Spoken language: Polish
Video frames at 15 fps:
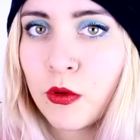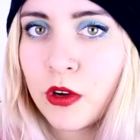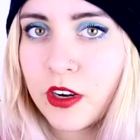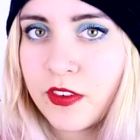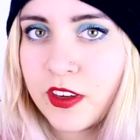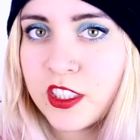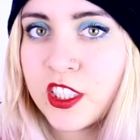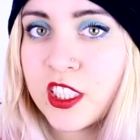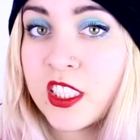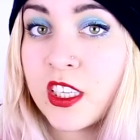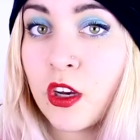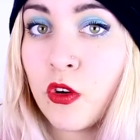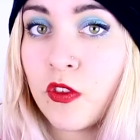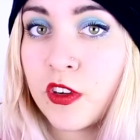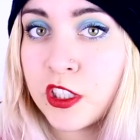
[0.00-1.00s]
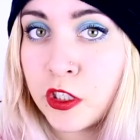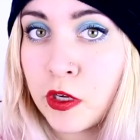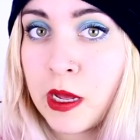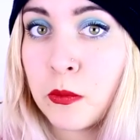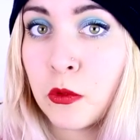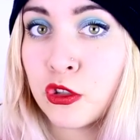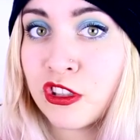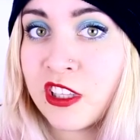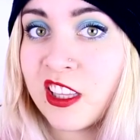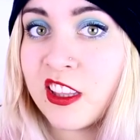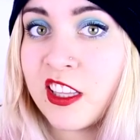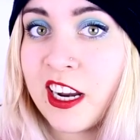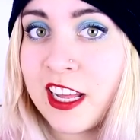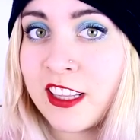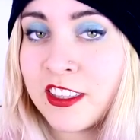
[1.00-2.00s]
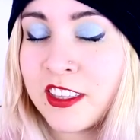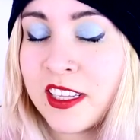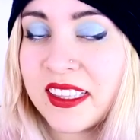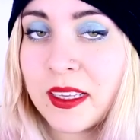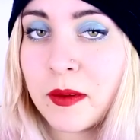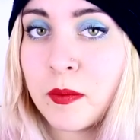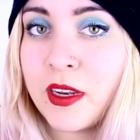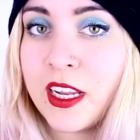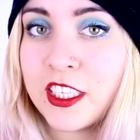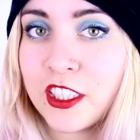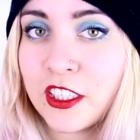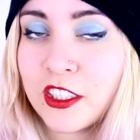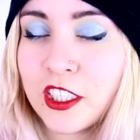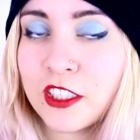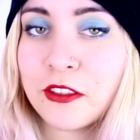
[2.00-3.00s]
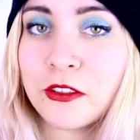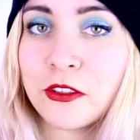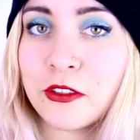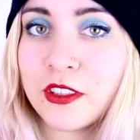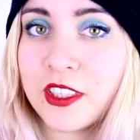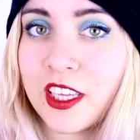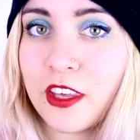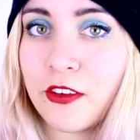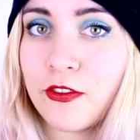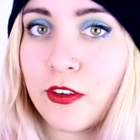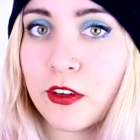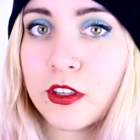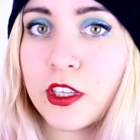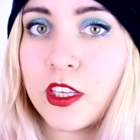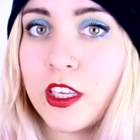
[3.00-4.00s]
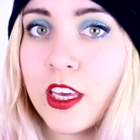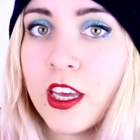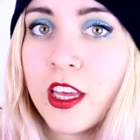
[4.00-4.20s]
ukrywam, że zauważyłam już ten trend na Tumblerze. Często są takie fotki.